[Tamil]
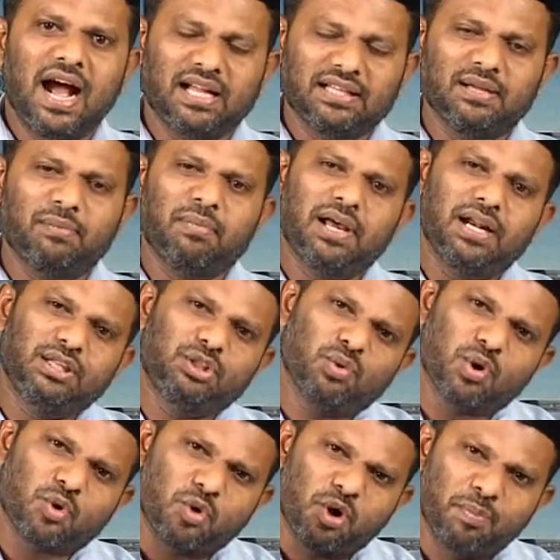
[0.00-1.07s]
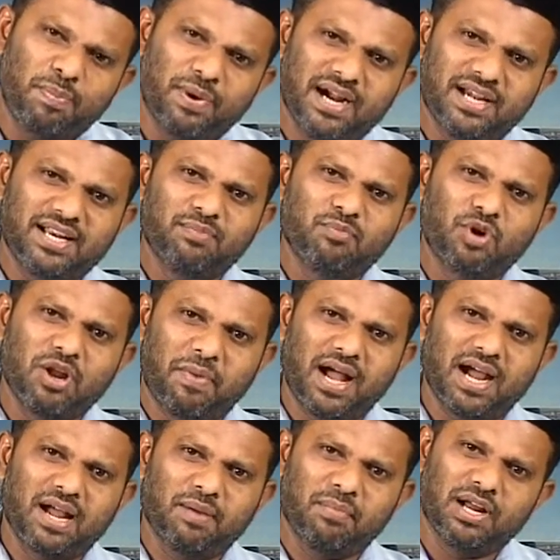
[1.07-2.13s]
அந்த மருத்துவ கோட்பாட்டின்
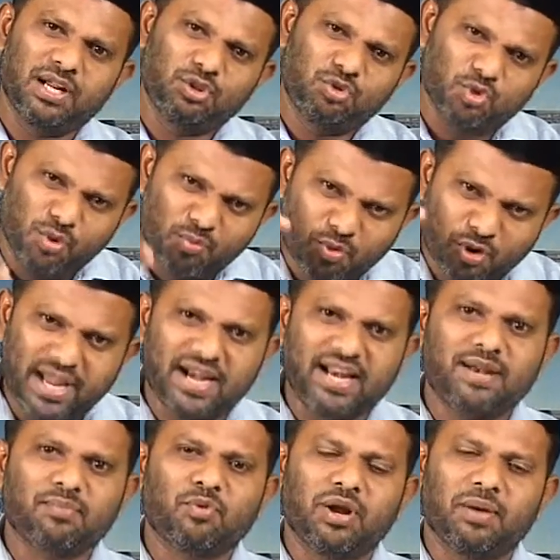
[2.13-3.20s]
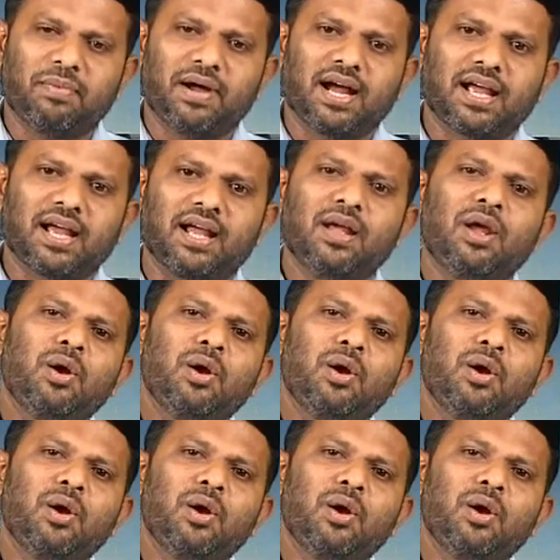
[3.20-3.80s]
மூலமாக மருத்துவ முறைகளின் மூலமாக